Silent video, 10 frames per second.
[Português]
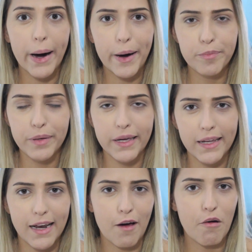up
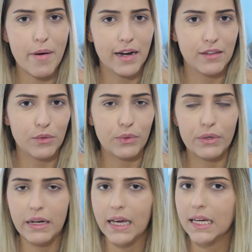na
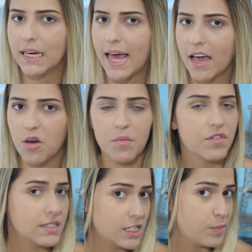cobertura, né, como
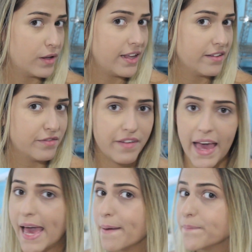vocês podem
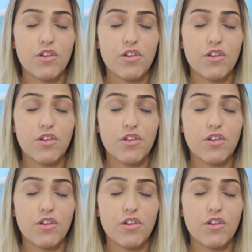ver.